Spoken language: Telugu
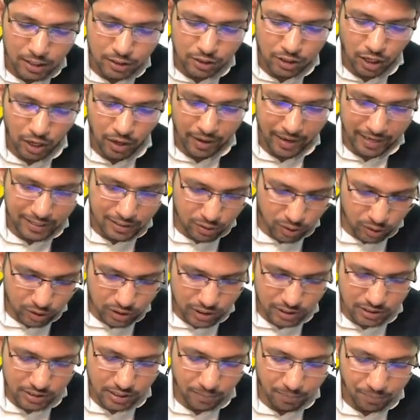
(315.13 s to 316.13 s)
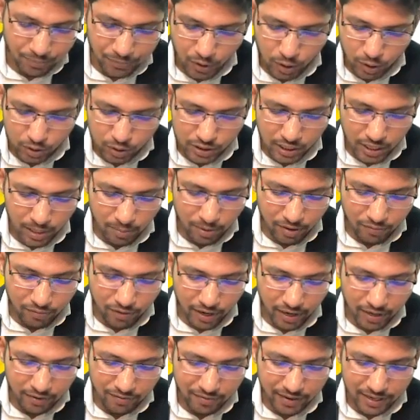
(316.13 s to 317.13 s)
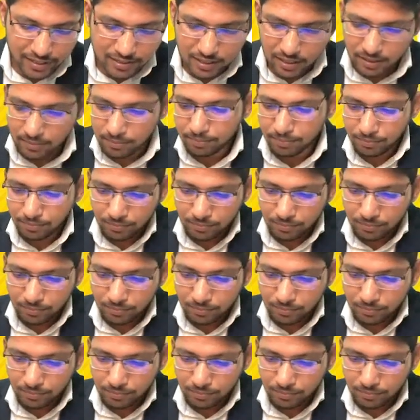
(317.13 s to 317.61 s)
చలో నెక్స్ట్ క్వశ్చన్ సార్ క్వశ్చన్ నెంబర్ ఫార్టీ ఫైవ్ సార్